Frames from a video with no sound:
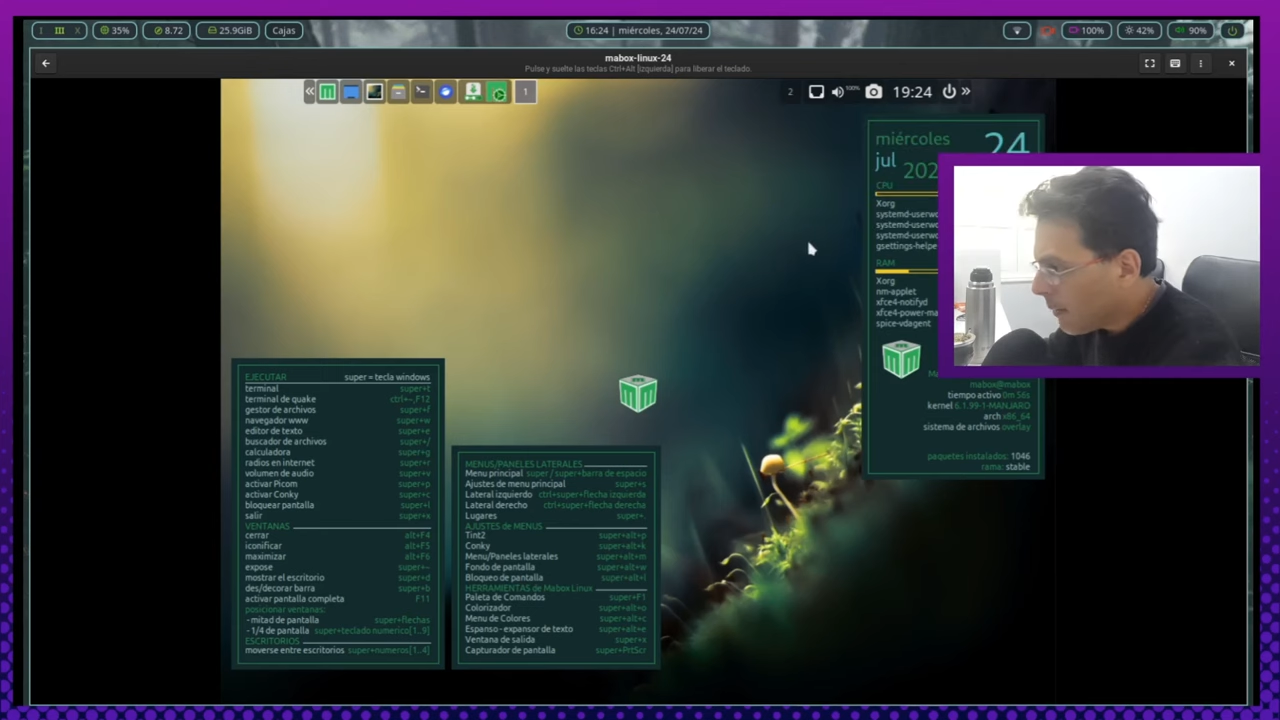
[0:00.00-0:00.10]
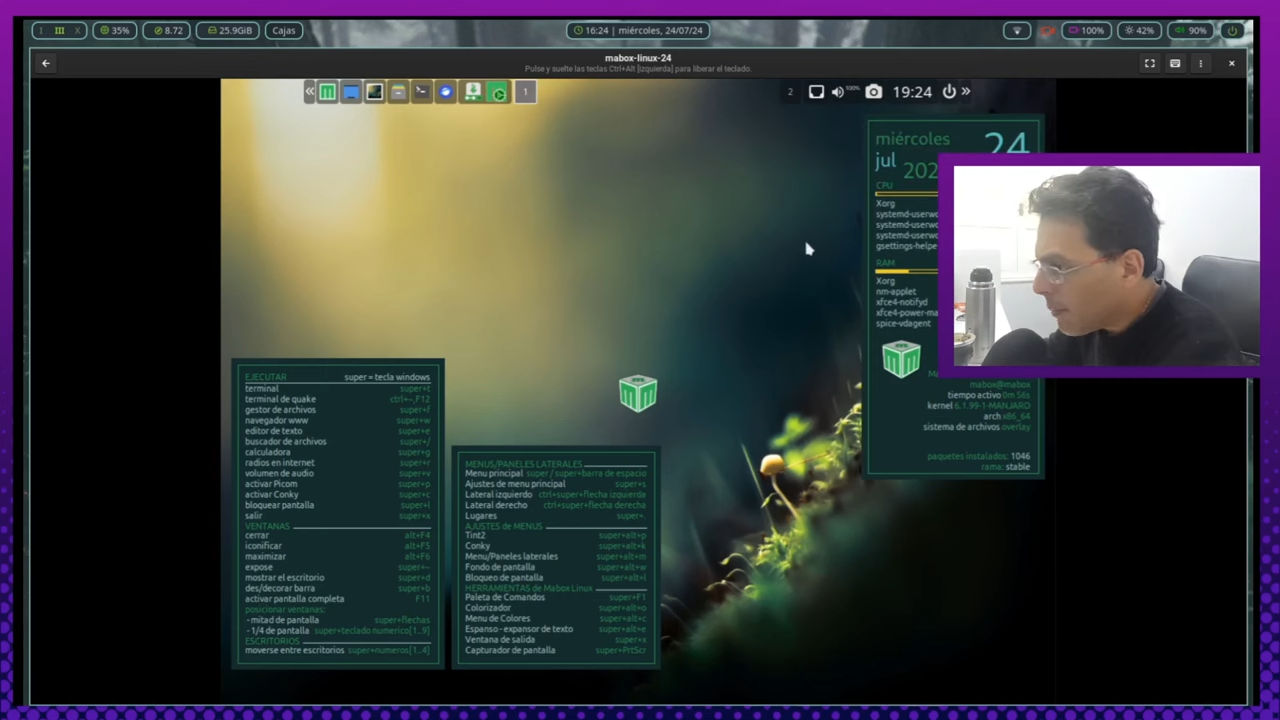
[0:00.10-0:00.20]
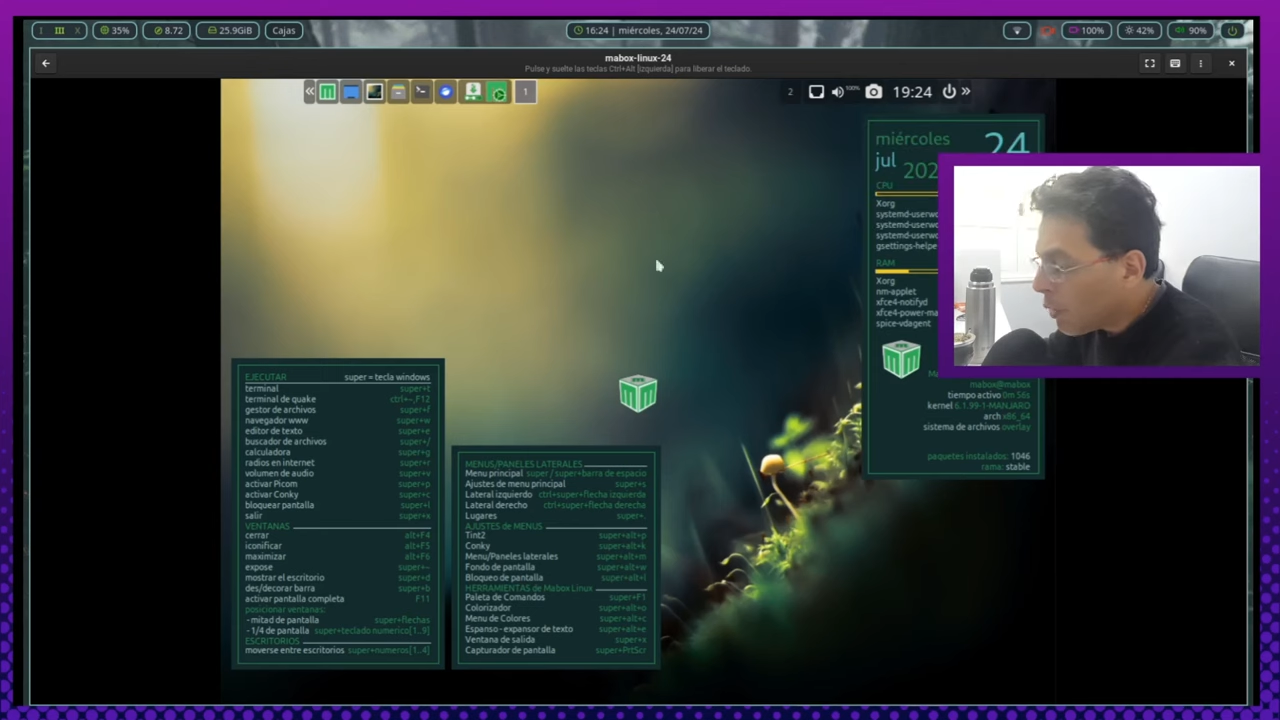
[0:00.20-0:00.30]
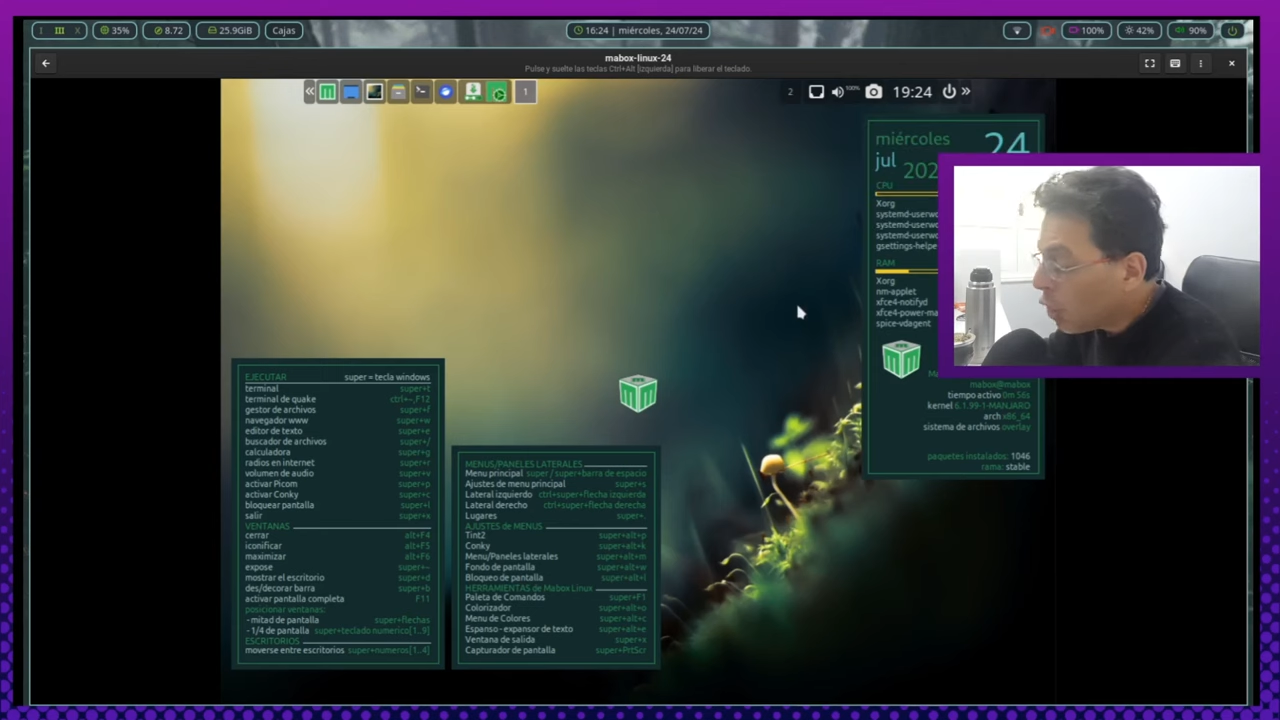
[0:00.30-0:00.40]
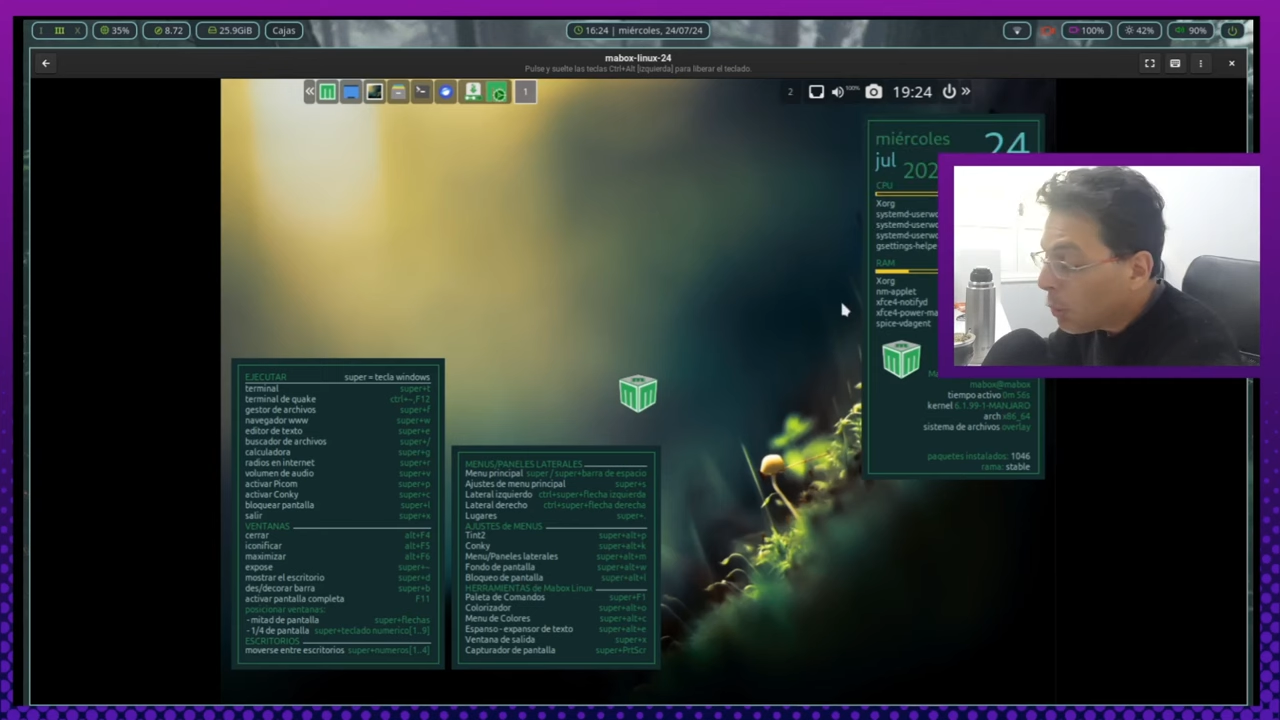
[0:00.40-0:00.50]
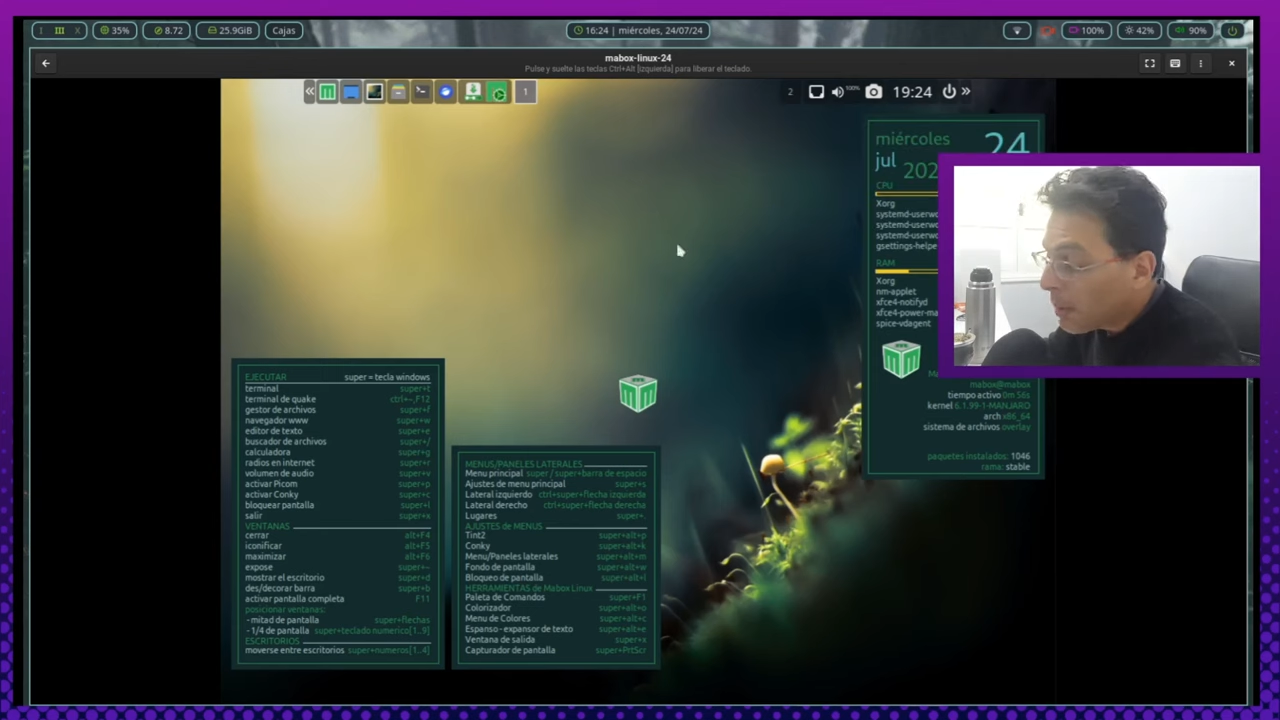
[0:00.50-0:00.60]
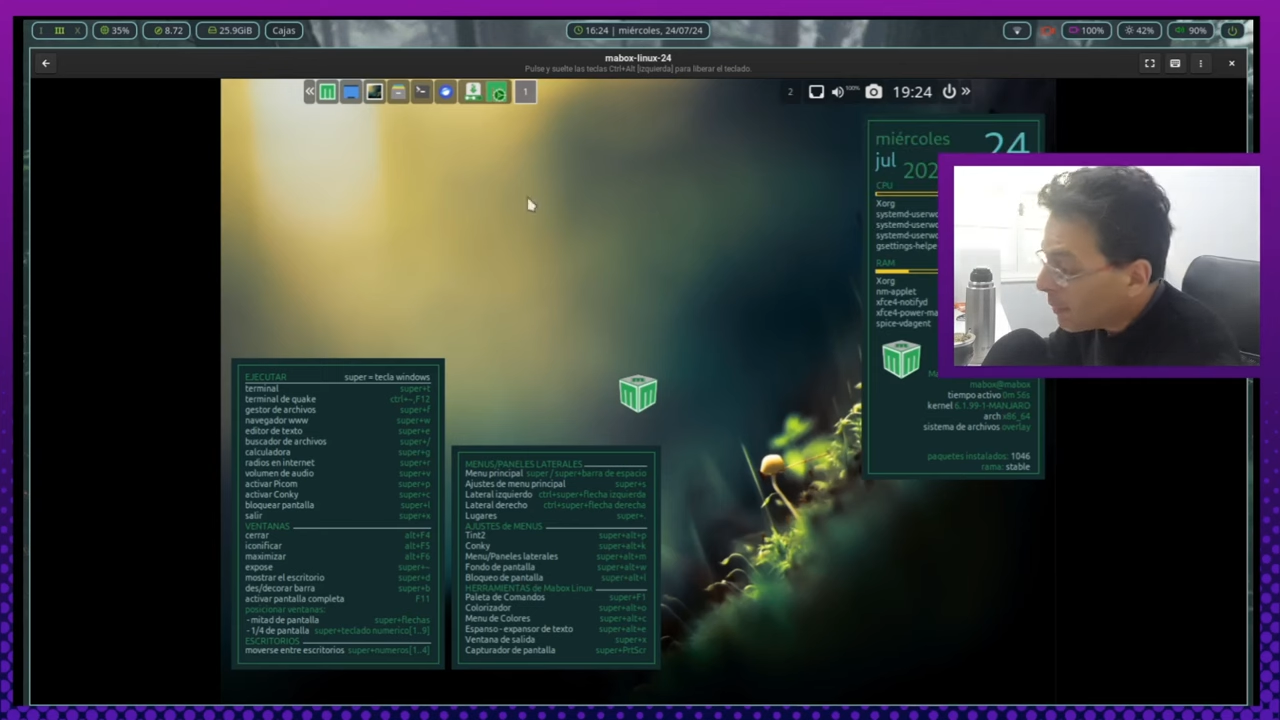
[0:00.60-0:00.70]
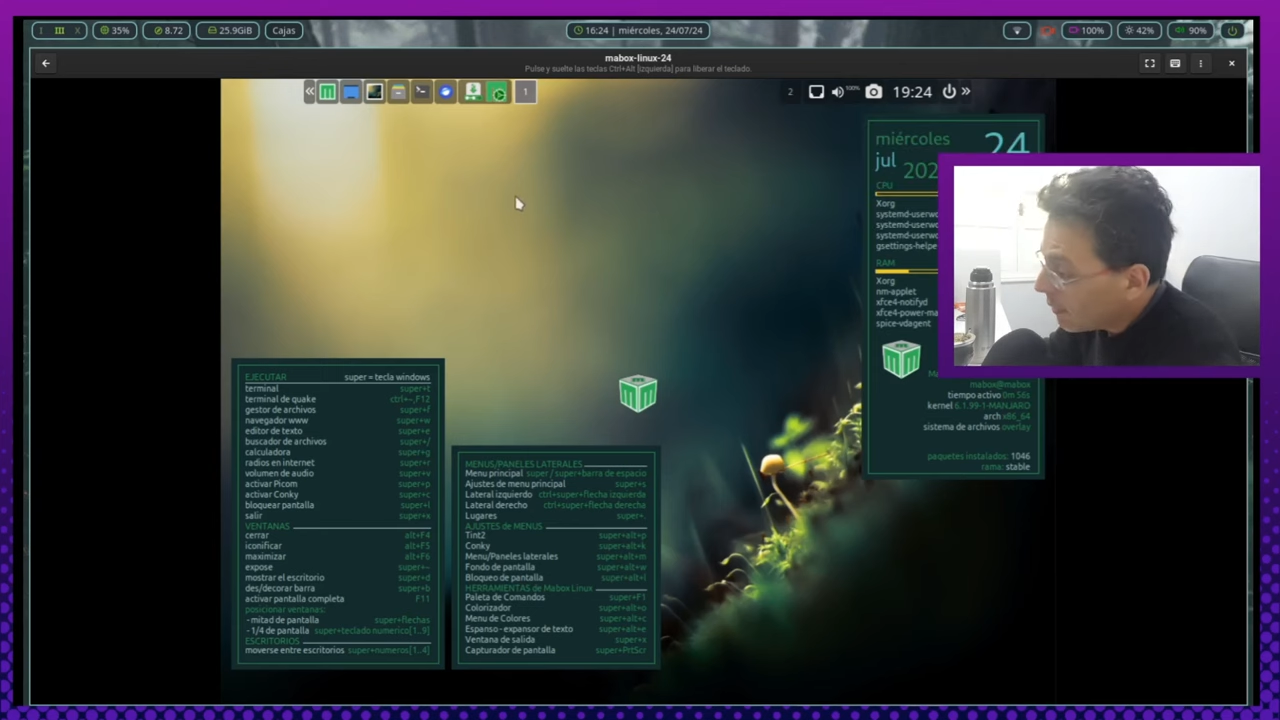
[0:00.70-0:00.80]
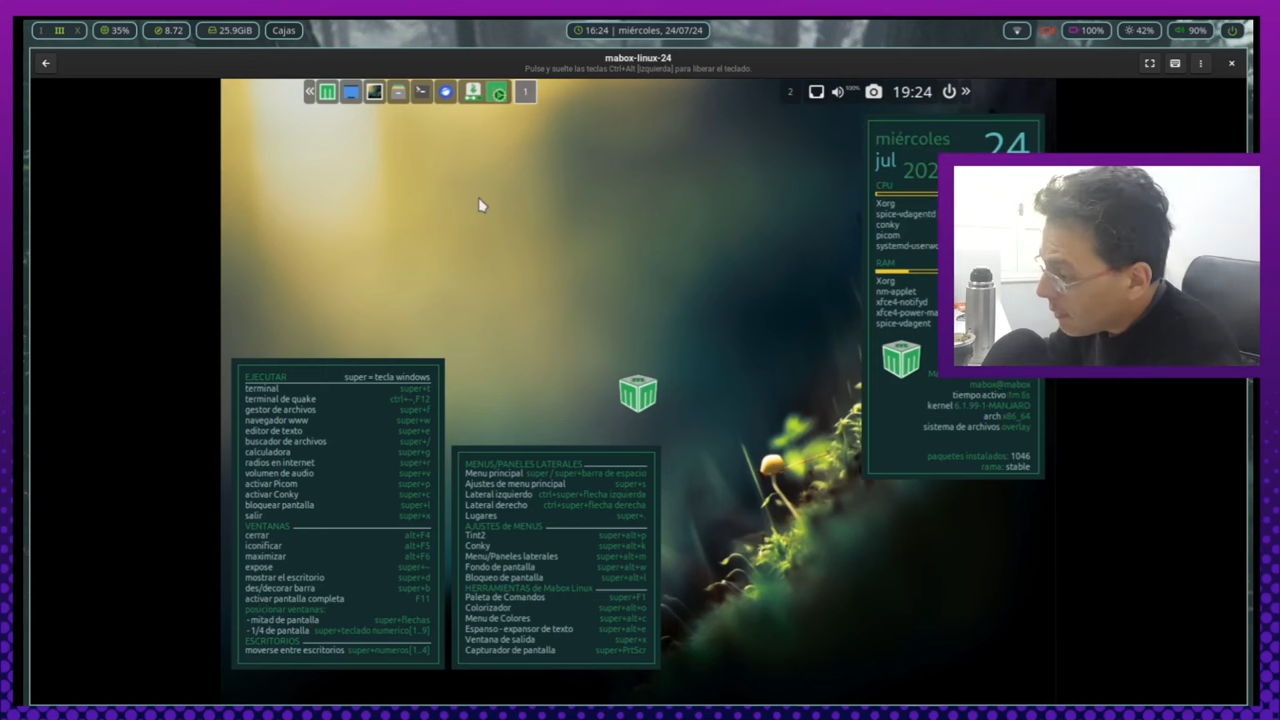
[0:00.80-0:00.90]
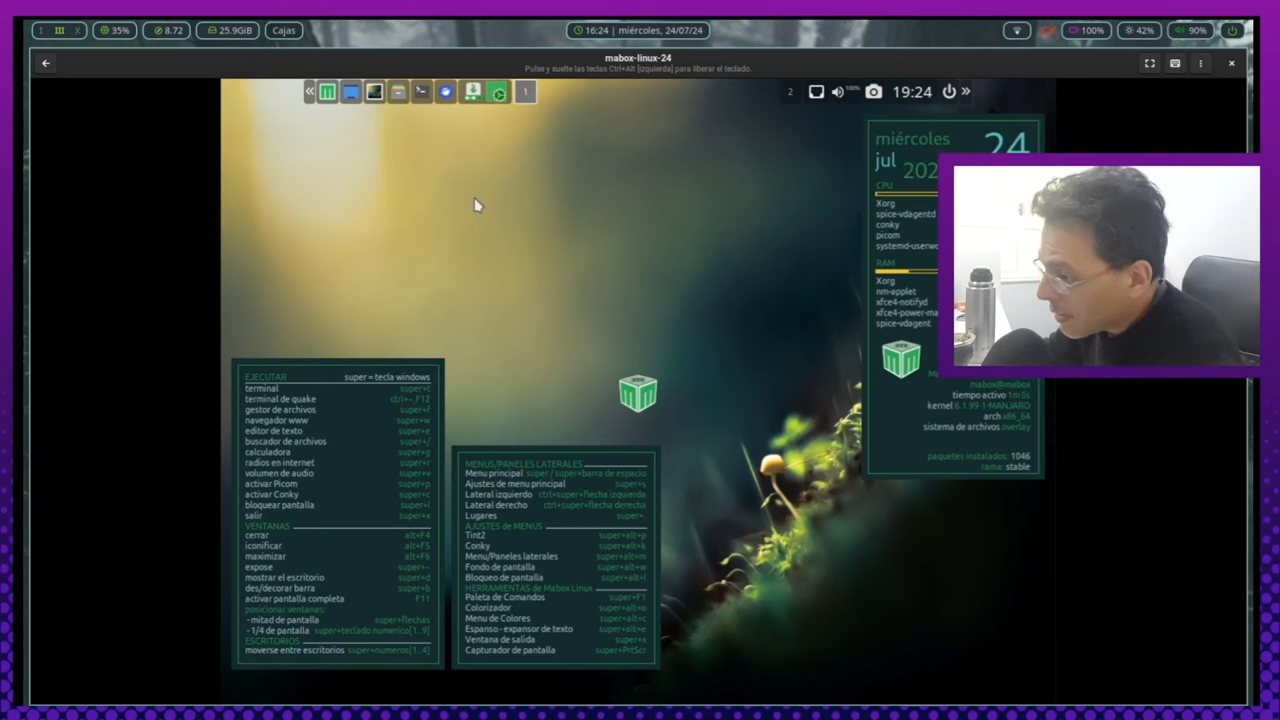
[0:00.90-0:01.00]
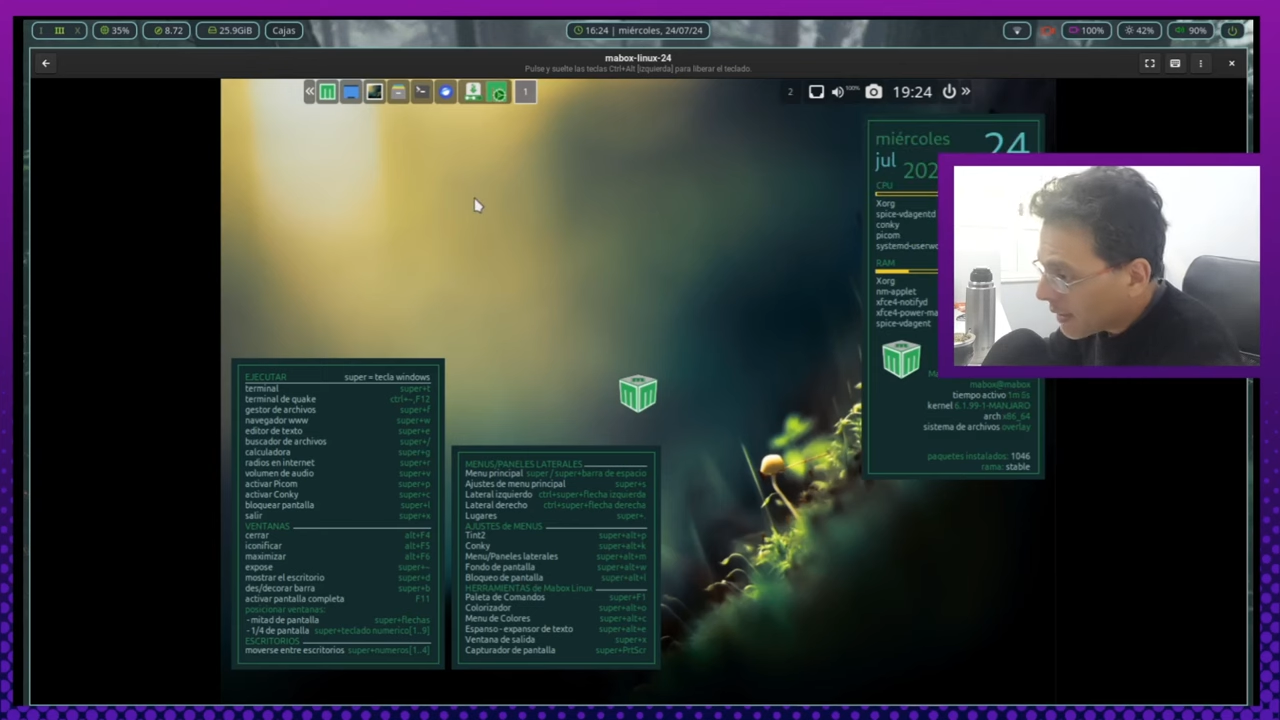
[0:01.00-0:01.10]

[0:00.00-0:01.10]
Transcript: vamos, lo primero vamos